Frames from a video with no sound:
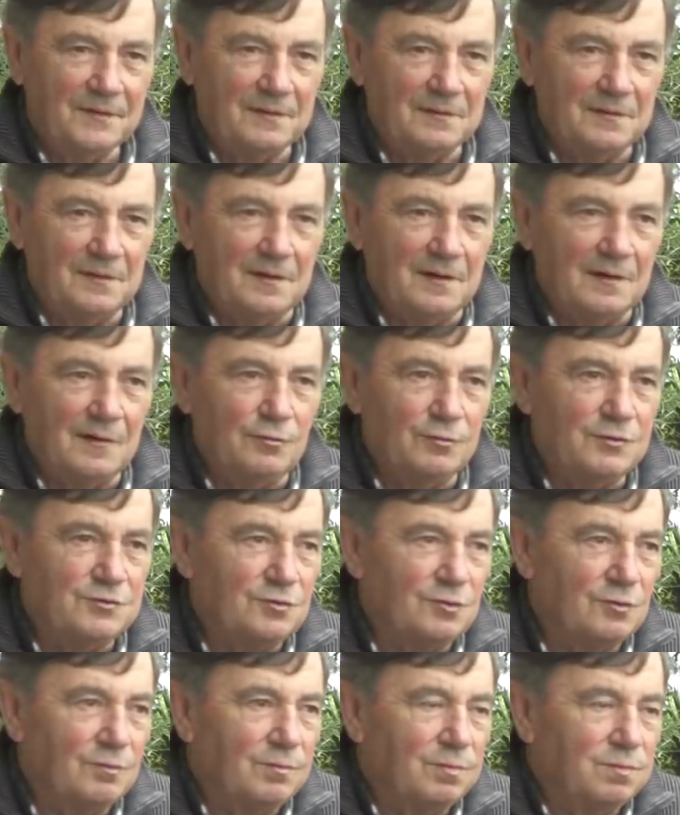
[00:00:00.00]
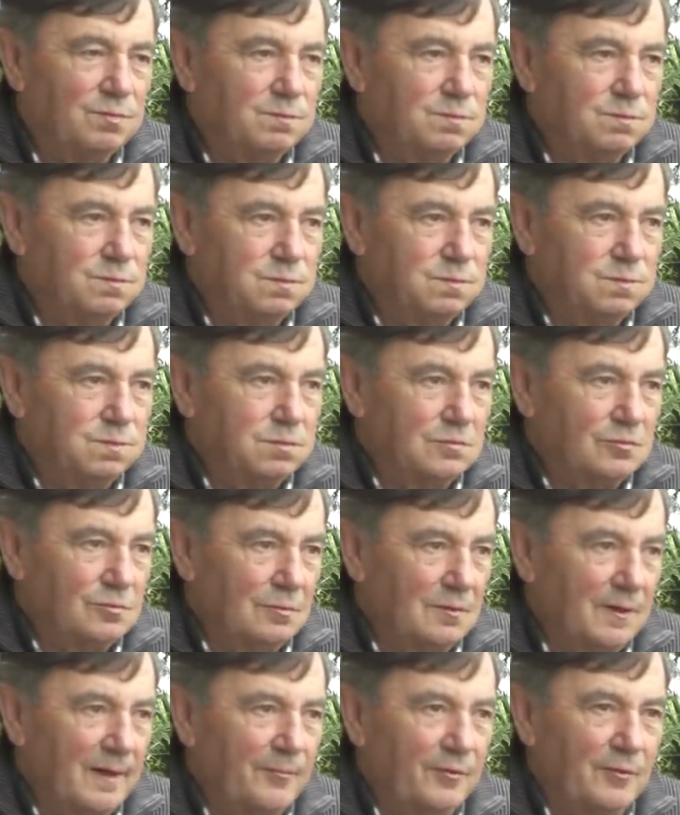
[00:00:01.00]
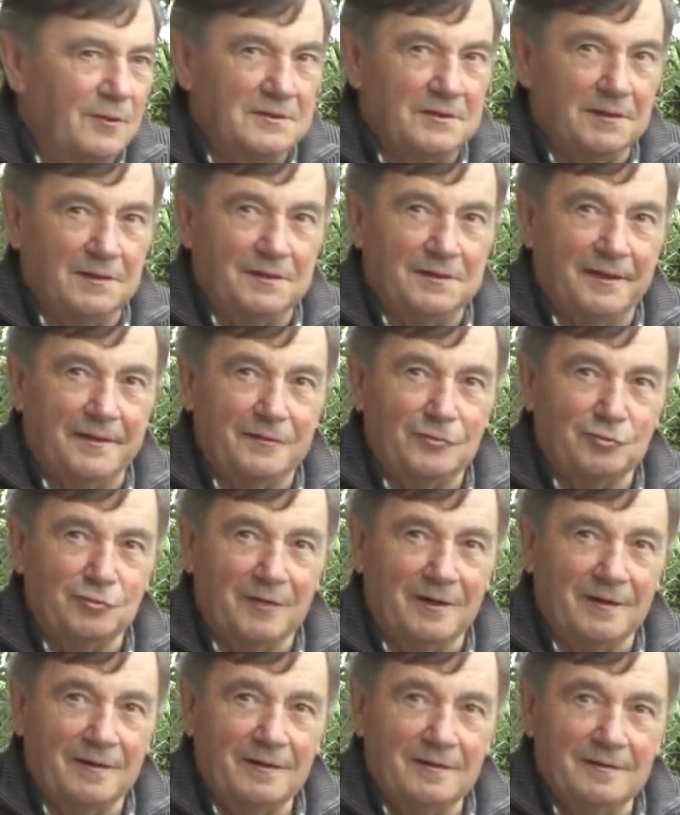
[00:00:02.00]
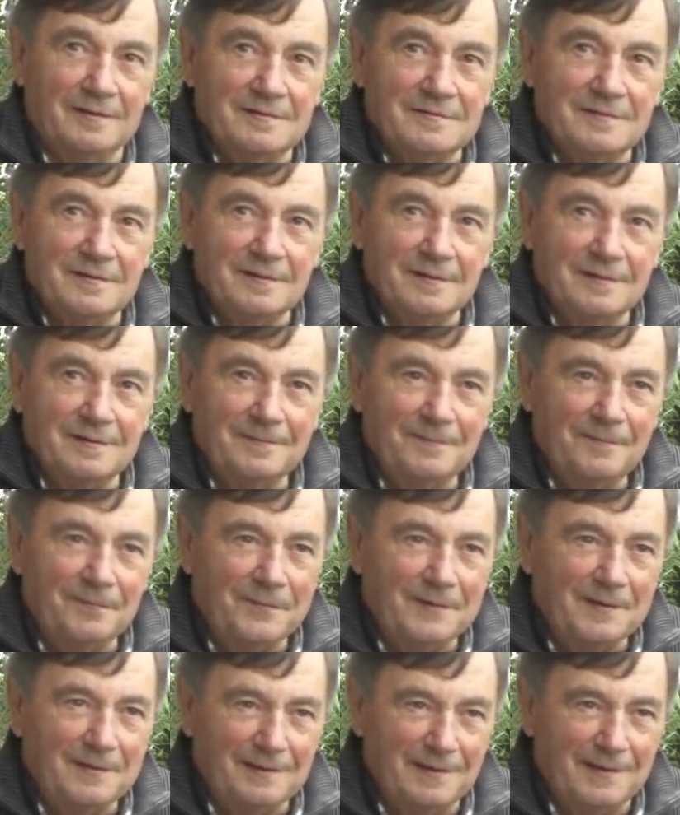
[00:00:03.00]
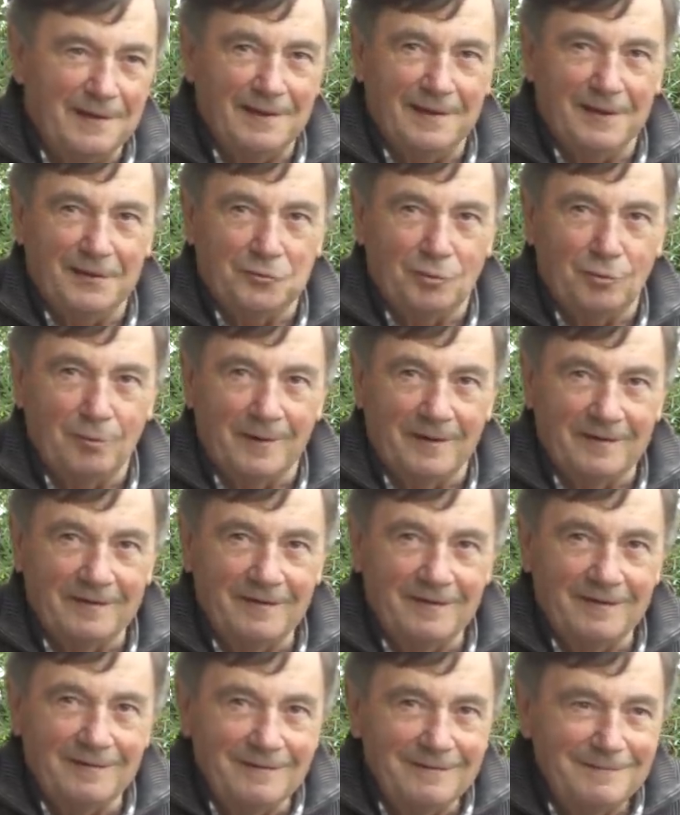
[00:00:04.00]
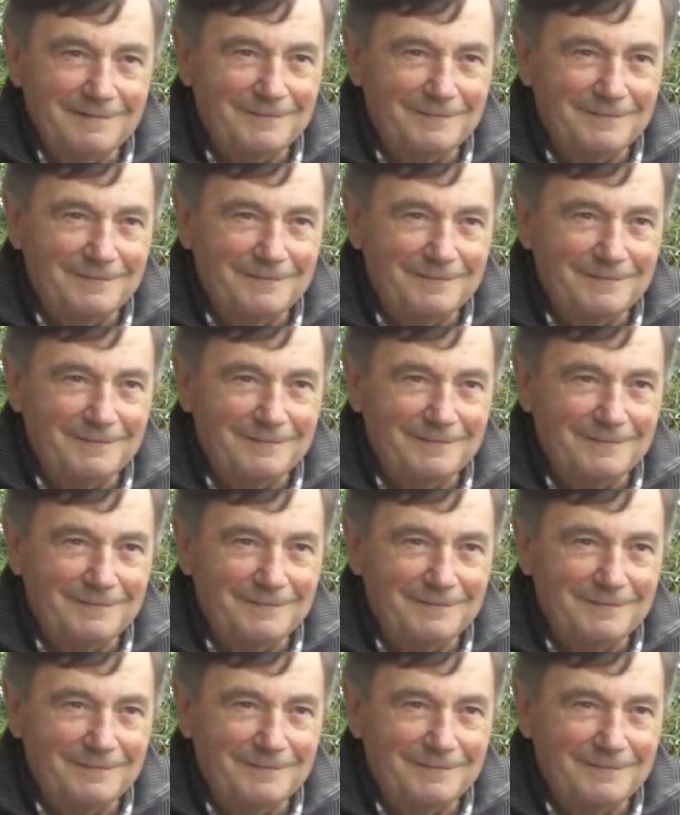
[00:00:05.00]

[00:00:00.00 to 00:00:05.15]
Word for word: Di que lo hizo, pues, solía ponerse detrás de los bardales y, dentro del bardal,